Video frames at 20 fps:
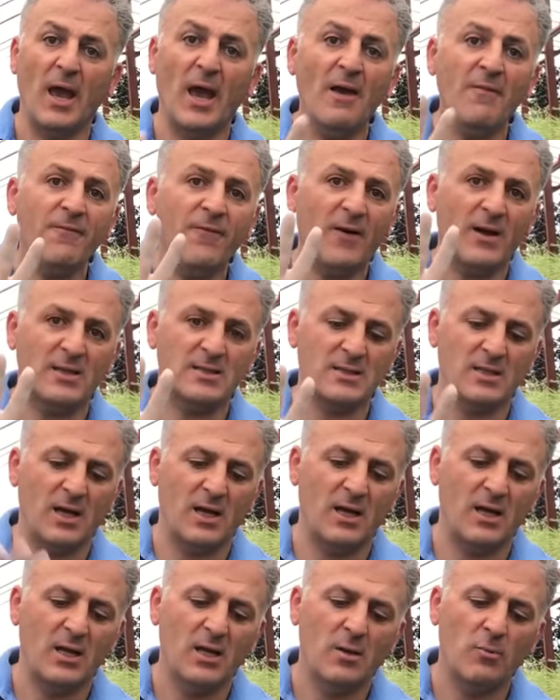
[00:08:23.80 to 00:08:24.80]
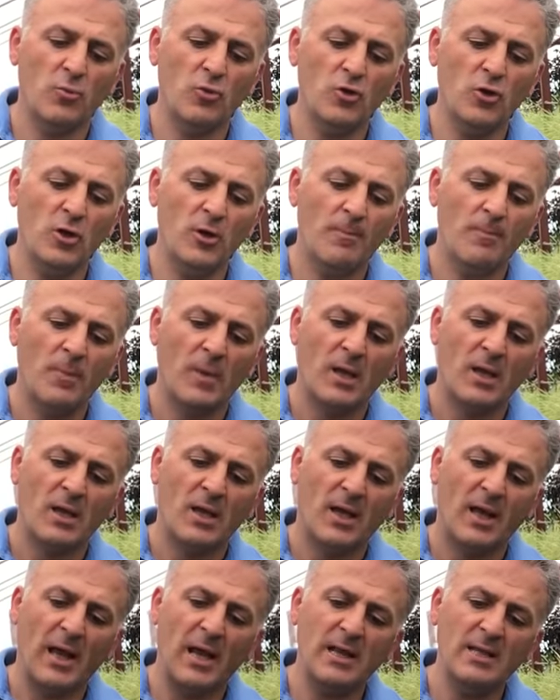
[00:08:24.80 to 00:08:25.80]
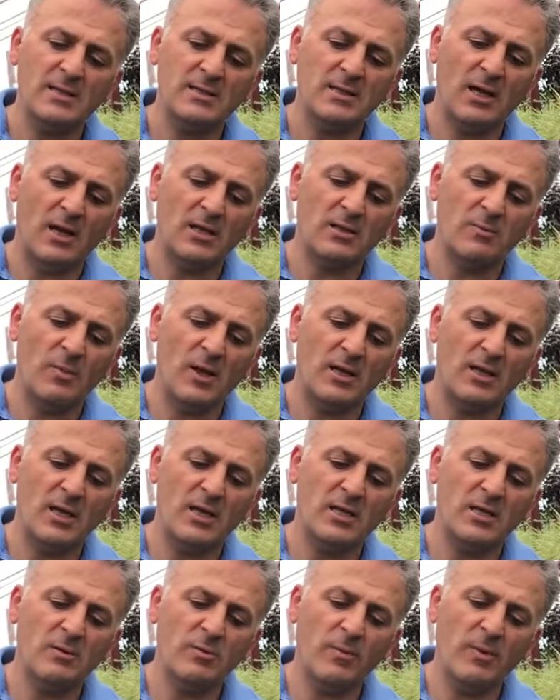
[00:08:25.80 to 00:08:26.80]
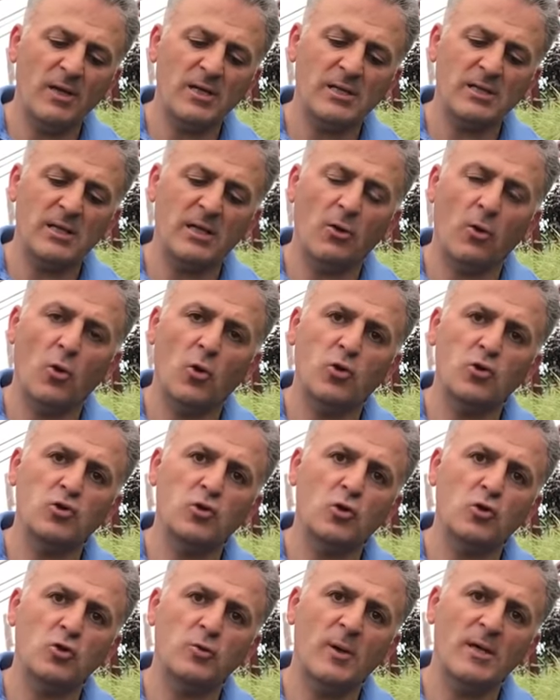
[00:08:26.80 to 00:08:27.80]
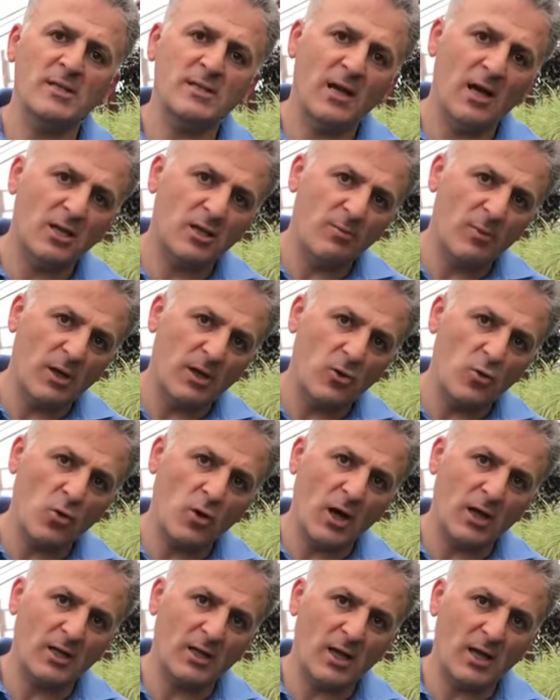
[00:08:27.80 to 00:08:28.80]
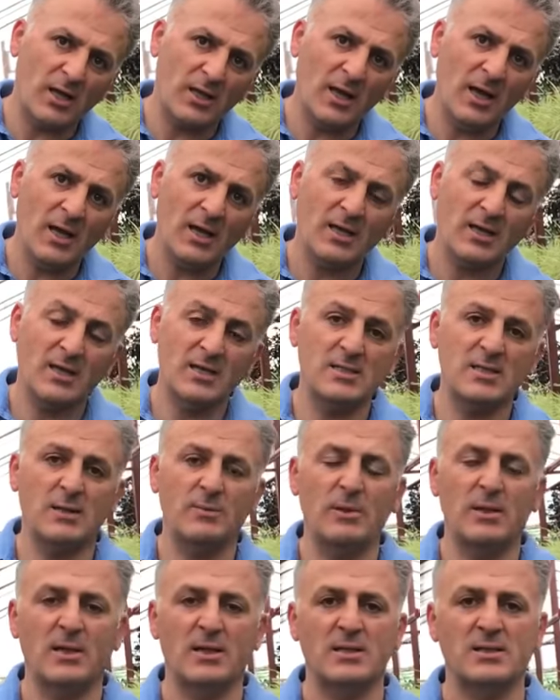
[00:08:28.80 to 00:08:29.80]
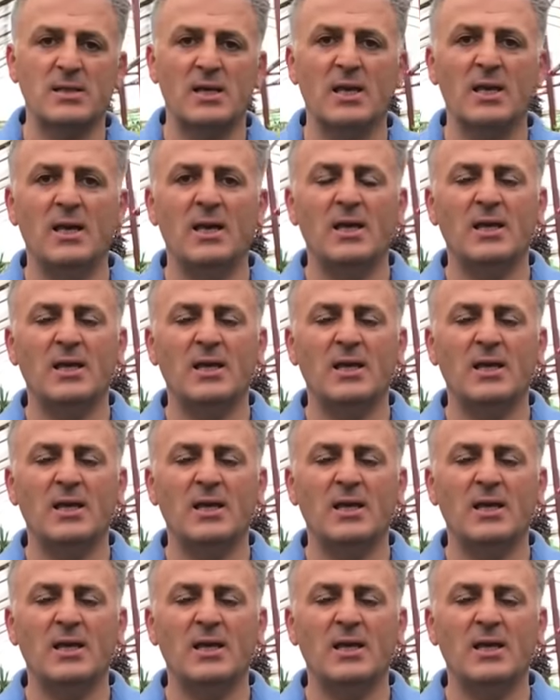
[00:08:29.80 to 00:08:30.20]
En fazla bunu 50 santimetre 25 değil 30-35 santimetre yukarıdan da kesebiliriz.